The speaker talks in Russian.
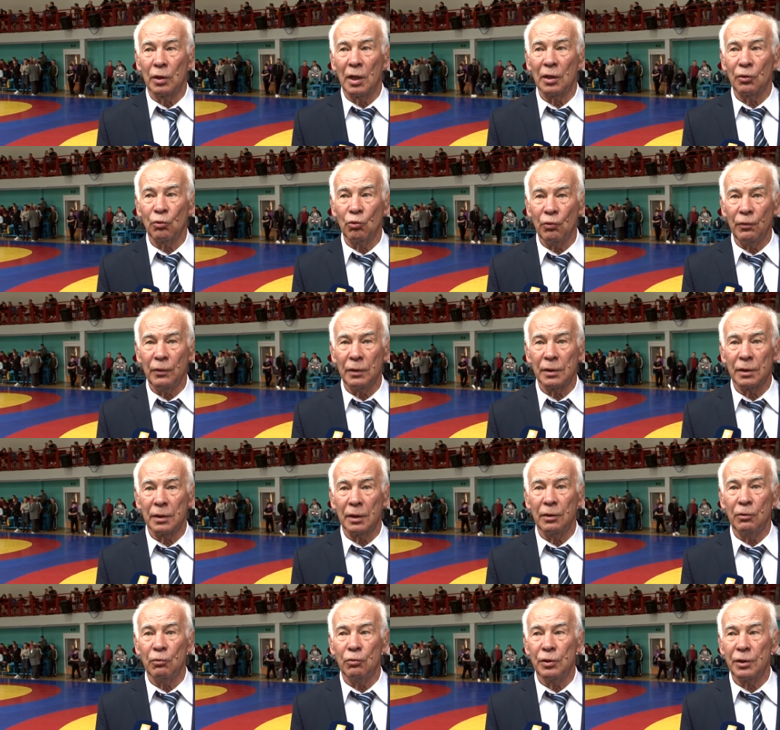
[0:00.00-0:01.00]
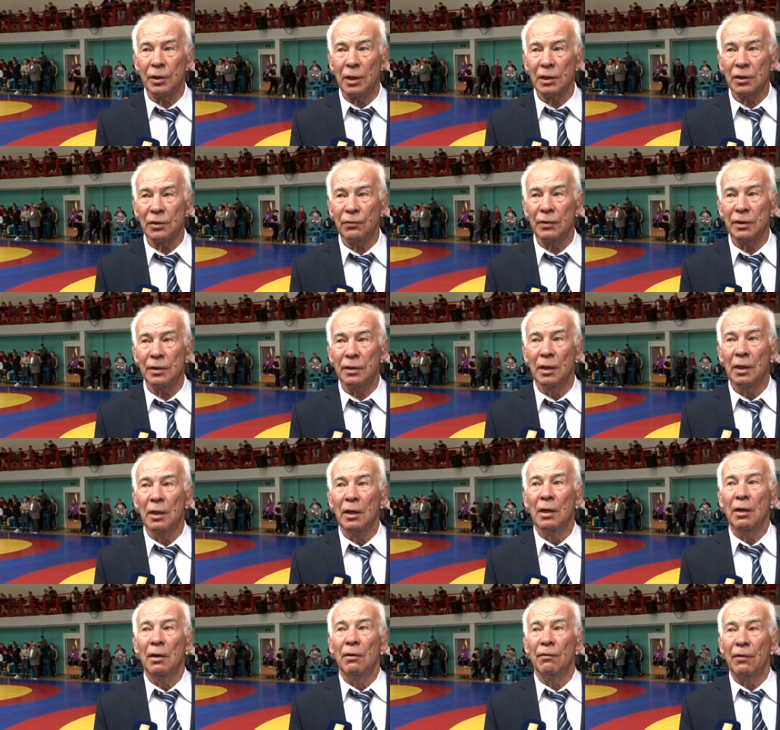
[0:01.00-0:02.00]
готовиться и участвовать
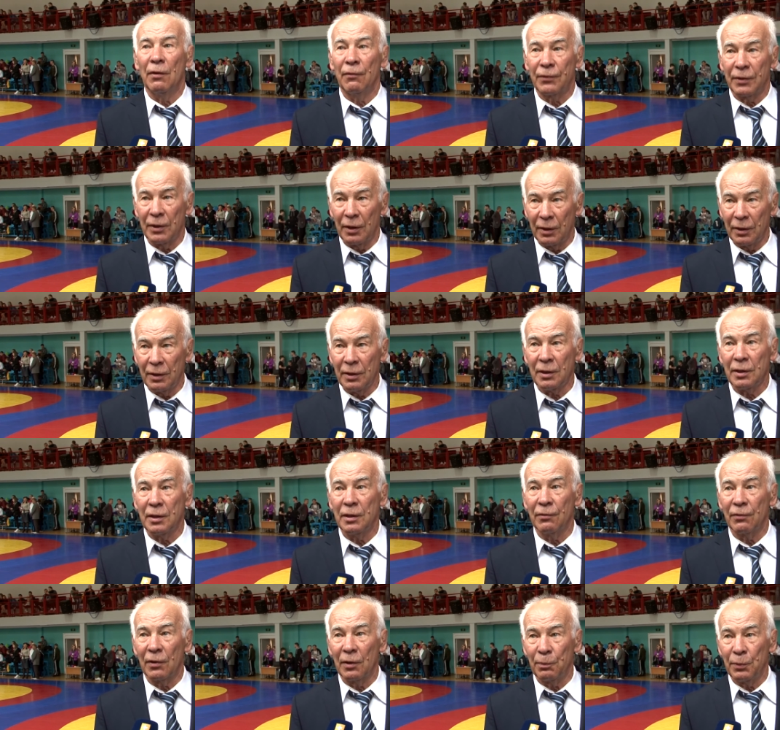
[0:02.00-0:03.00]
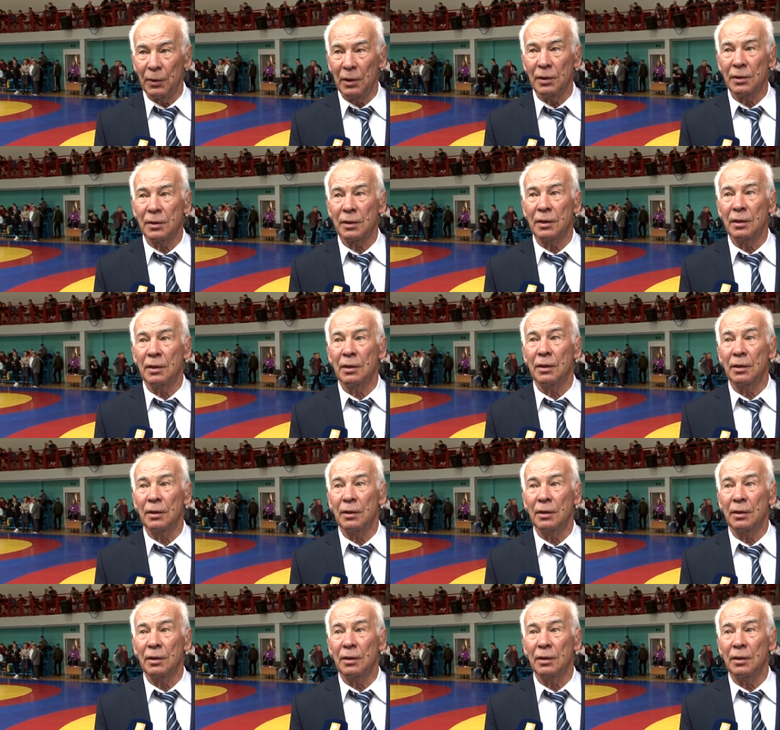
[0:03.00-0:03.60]
во вторых европейских